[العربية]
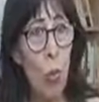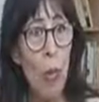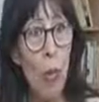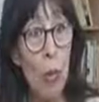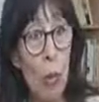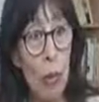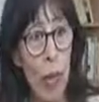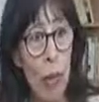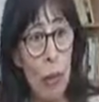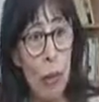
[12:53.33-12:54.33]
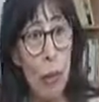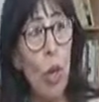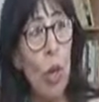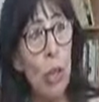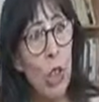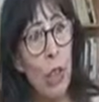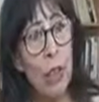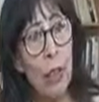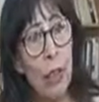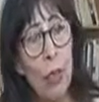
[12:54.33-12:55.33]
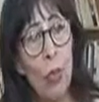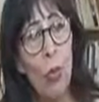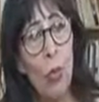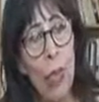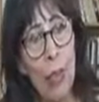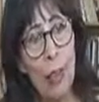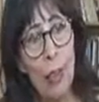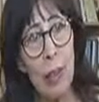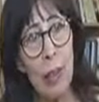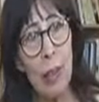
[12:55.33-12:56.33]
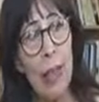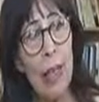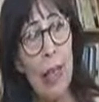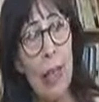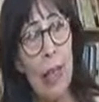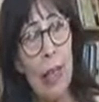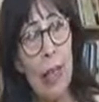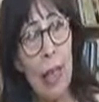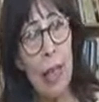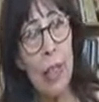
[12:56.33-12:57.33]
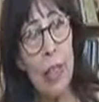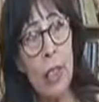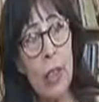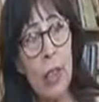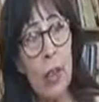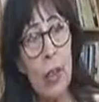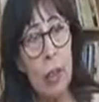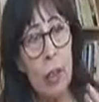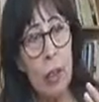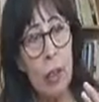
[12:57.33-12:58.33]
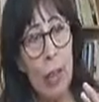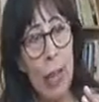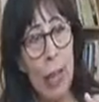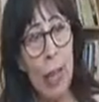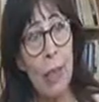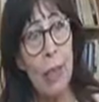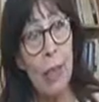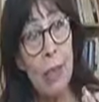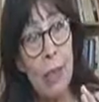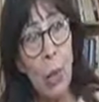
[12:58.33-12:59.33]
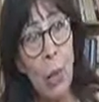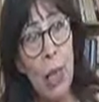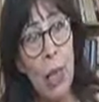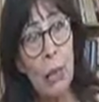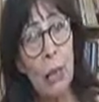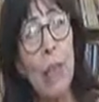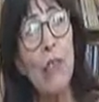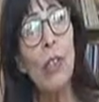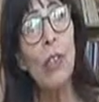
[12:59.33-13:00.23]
وكمبدأ مهمة جدا ولكن الذي يبعث على التساؤلات كيف